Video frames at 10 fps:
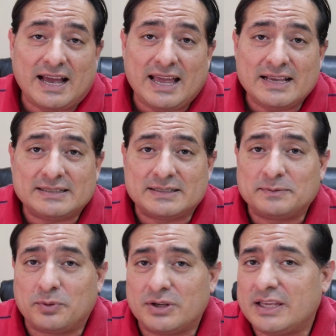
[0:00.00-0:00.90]

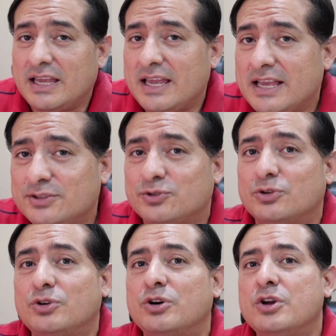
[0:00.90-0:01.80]
es por qué
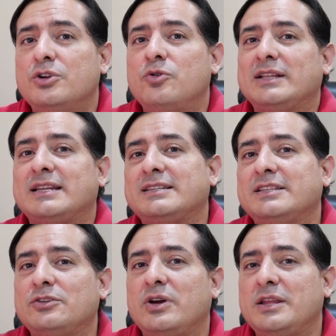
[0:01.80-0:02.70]
eso no ha
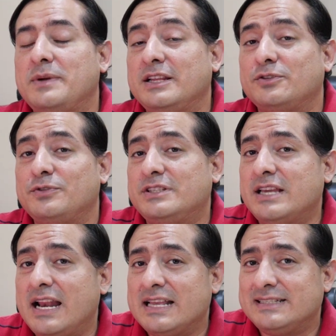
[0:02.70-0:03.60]
trascendido a niveles
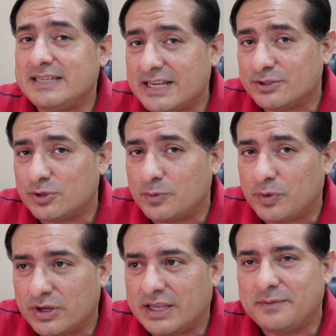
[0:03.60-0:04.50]
oficiales y esto
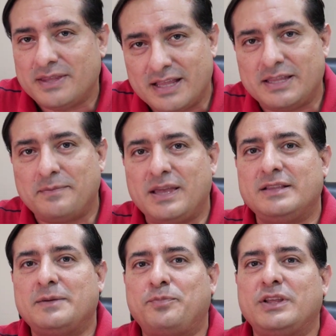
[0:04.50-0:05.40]
porque
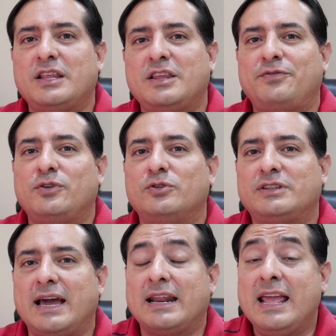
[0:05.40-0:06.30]
evidentemente puede
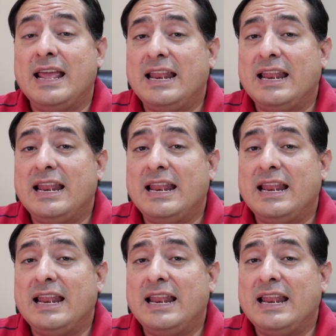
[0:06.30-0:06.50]
dificultar